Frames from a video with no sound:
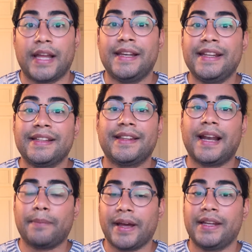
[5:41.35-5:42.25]
el link de
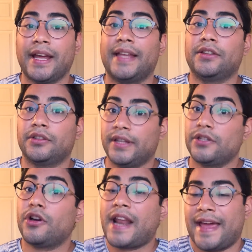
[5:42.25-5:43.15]
la página en donde
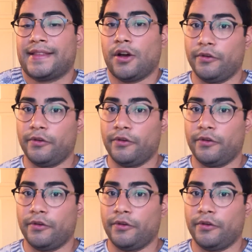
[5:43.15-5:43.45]
yo la he estado